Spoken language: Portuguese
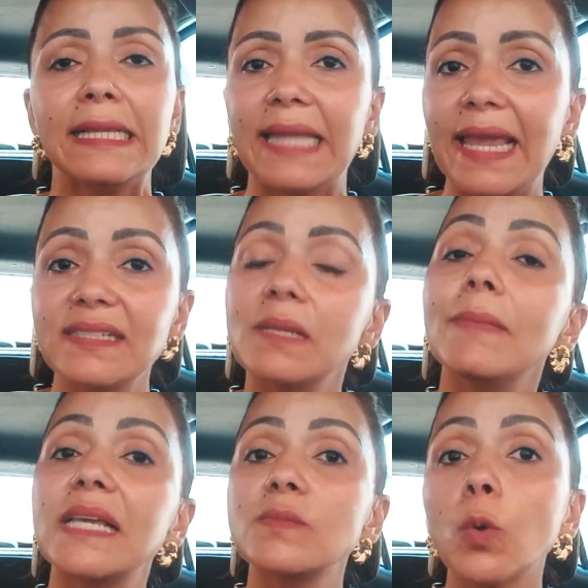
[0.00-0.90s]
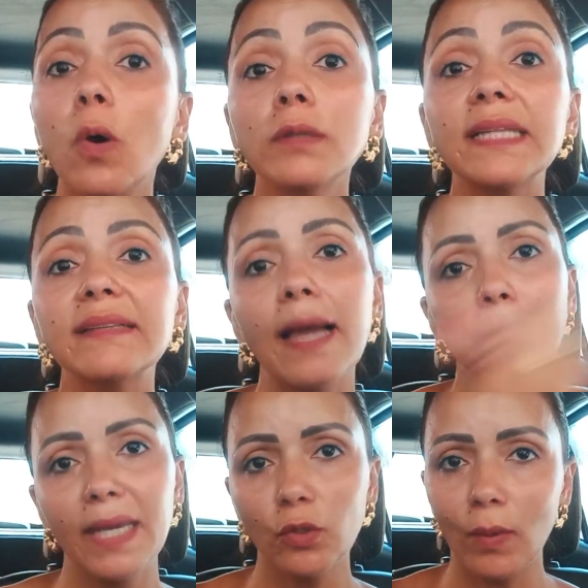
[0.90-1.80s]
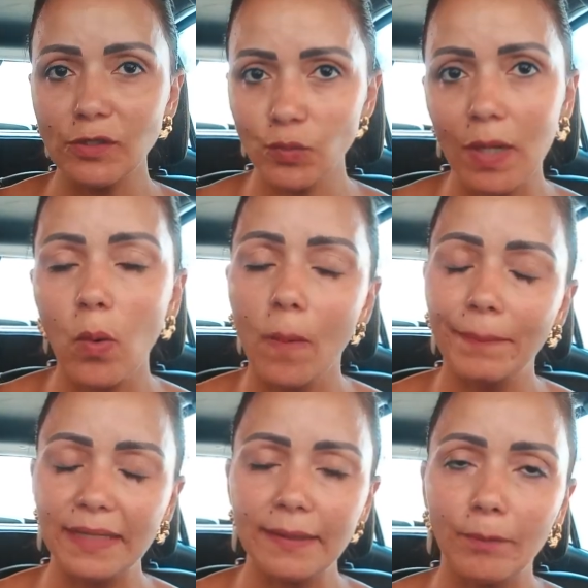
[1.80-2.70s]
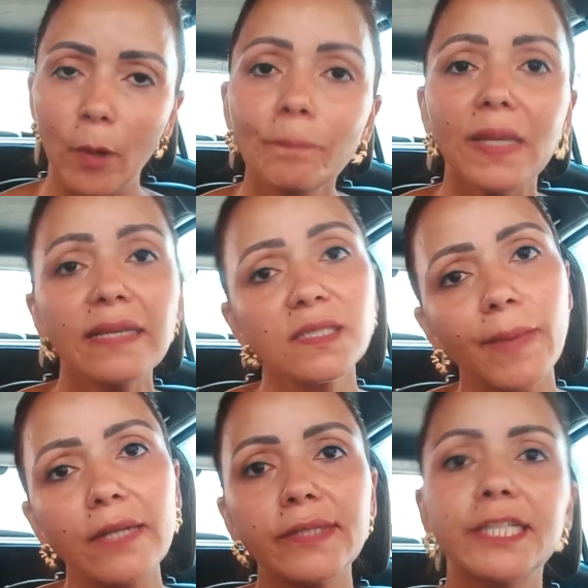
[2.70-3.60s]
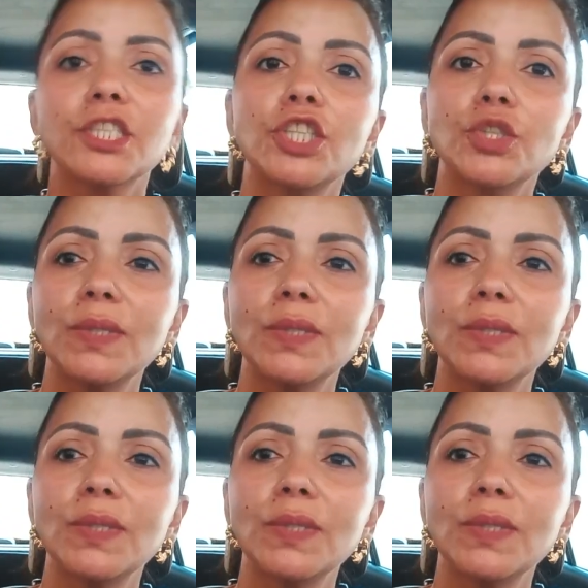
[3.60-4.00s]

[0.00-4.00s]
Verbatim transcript: ter esse mesmo contentamento com a sua compra, tá bom? Espero ter te